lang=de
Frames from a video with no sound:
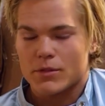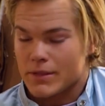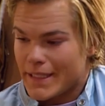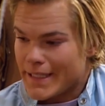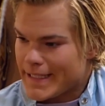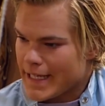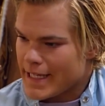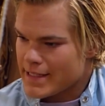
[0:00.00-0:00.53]

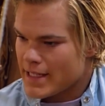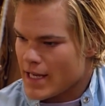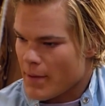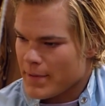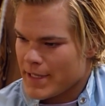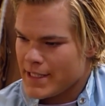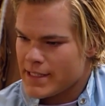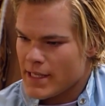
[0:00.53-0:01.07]
Und ich, Esel,
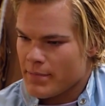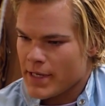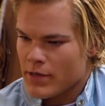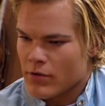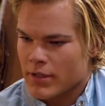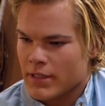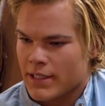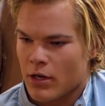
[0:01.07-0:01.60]
hab
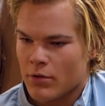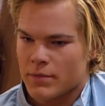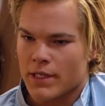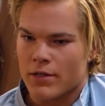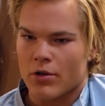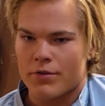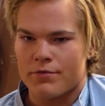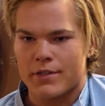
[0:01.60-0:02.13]
Elisabeth auch geglaubt,
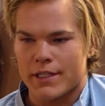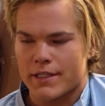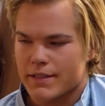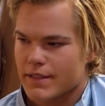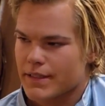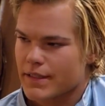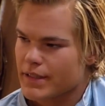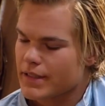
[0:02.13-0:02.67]
da läuft
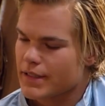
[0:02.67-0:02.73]
nichts.